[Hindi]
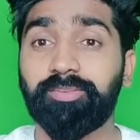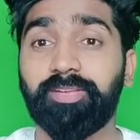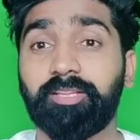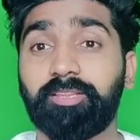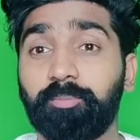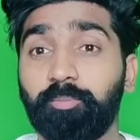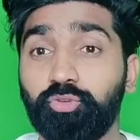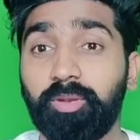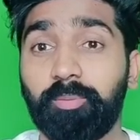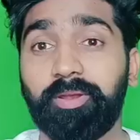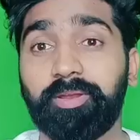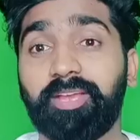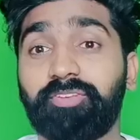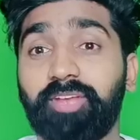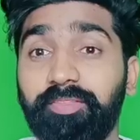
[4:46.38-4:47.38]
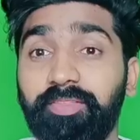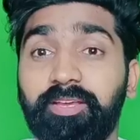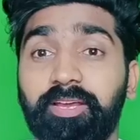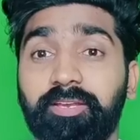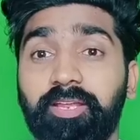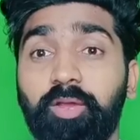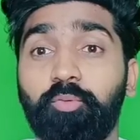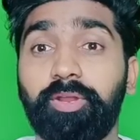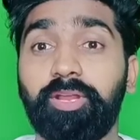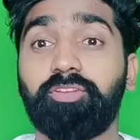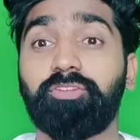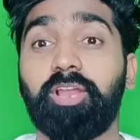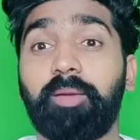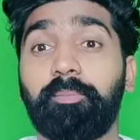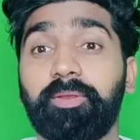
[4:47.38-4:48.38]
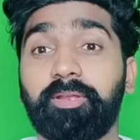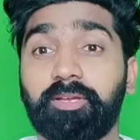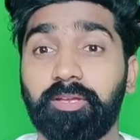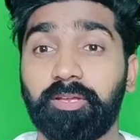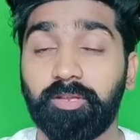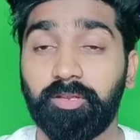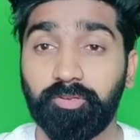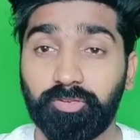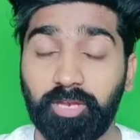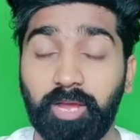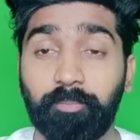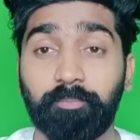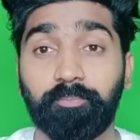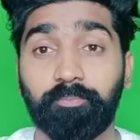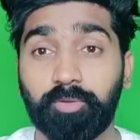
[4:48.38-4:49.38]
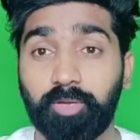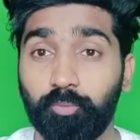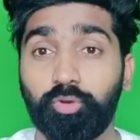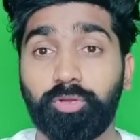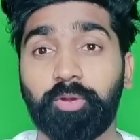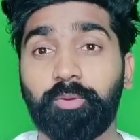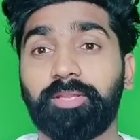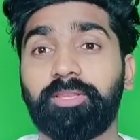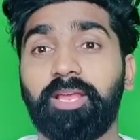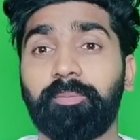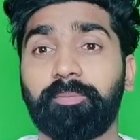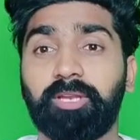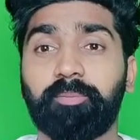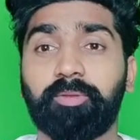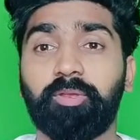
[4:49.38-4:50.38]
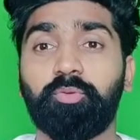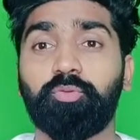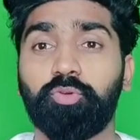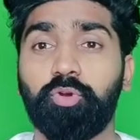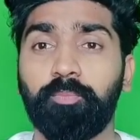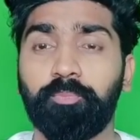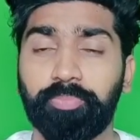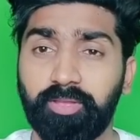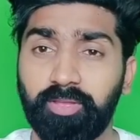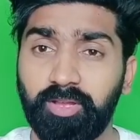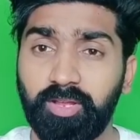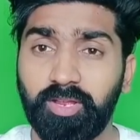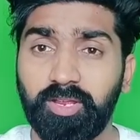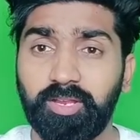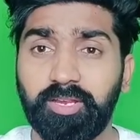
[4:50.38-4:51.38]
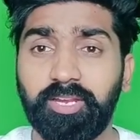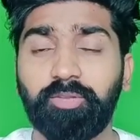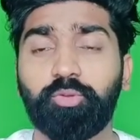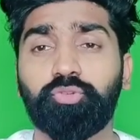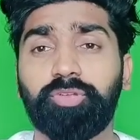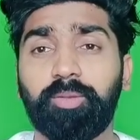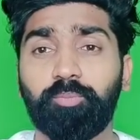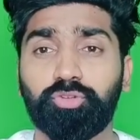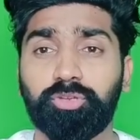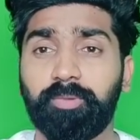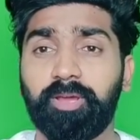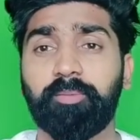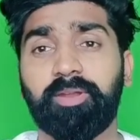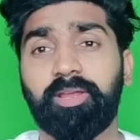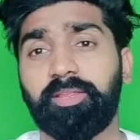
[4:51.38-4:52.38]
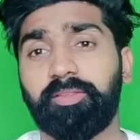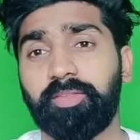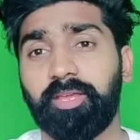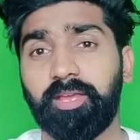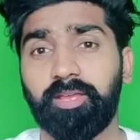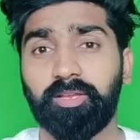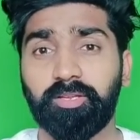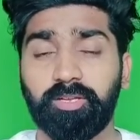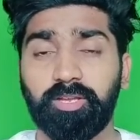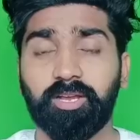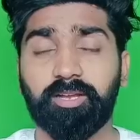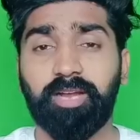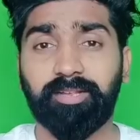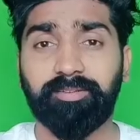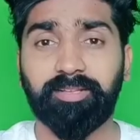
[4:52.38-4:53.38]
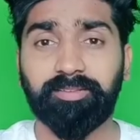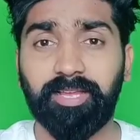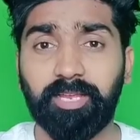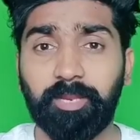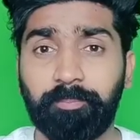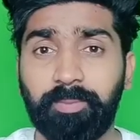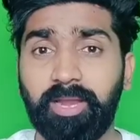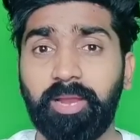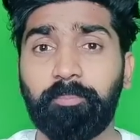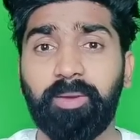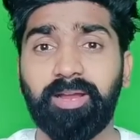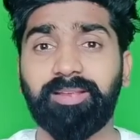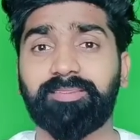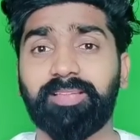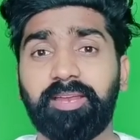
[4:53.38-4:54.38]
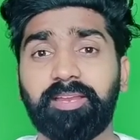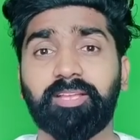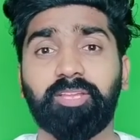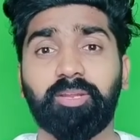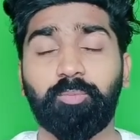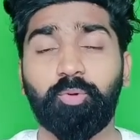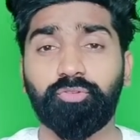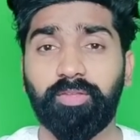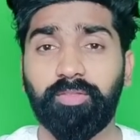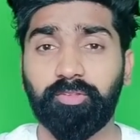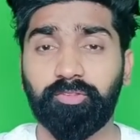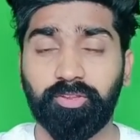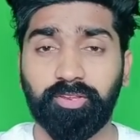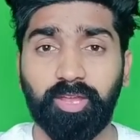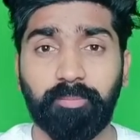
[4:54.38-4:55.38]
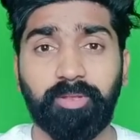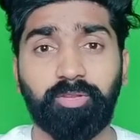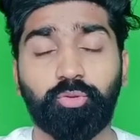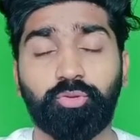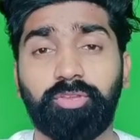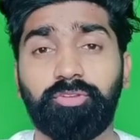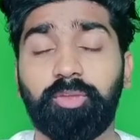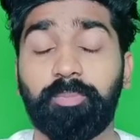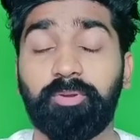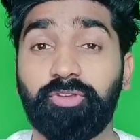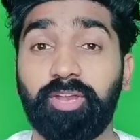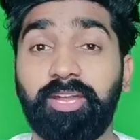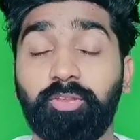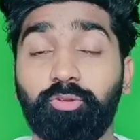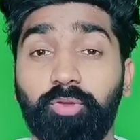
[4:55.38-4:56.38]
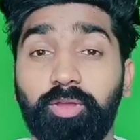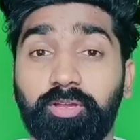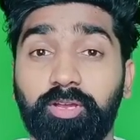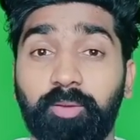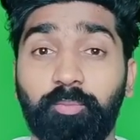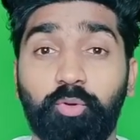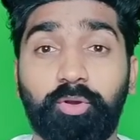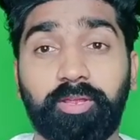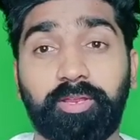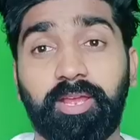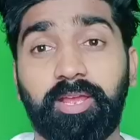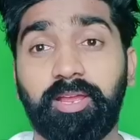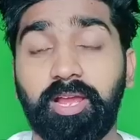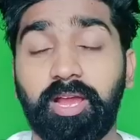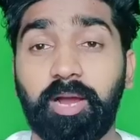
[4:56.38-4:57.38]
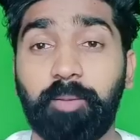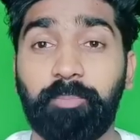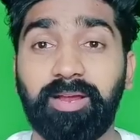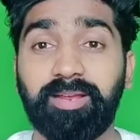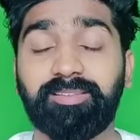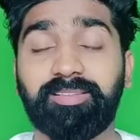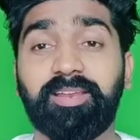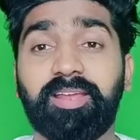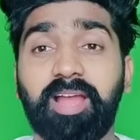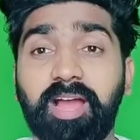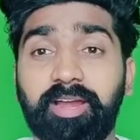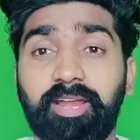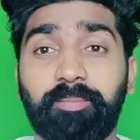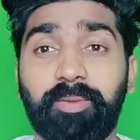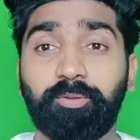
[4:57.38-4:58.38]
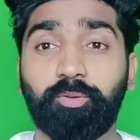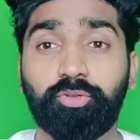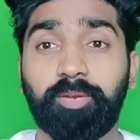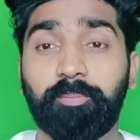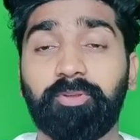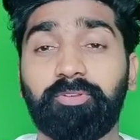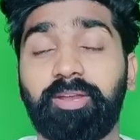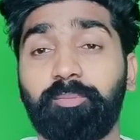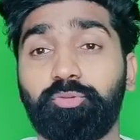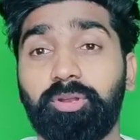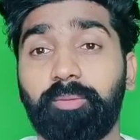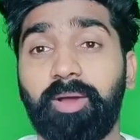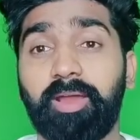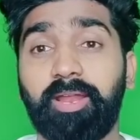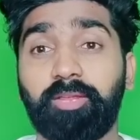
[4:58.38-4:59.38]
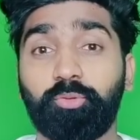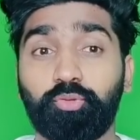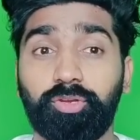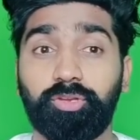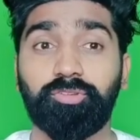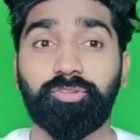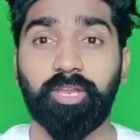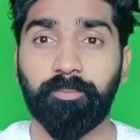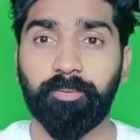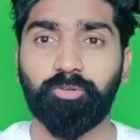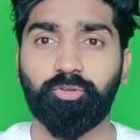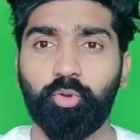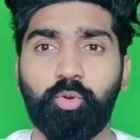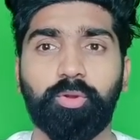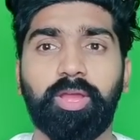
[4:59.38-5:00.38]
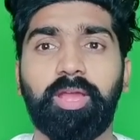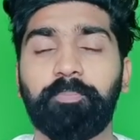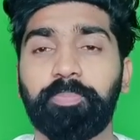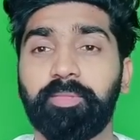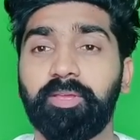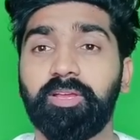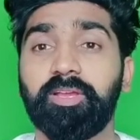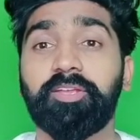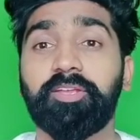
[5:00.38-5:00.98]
उनके साथ मुस्लिम लड़के शादी करके उन्हें इस्लामिक इस्लाम कबूल करवाते हैं मतलब कि उनको हिंदू से मुसलमान बना देते हैं कहा जाता है कि पहले पाकिस्तान के अंदर बहुत ज्यादा संख्या में हिंदू थे जिनकी परसेंटेज जो है कम हो गई है अब पाकिस्तान में आकर भाई दो तीन परसेंट मुसलमान है दूसरी धर्म के जो लोग हैं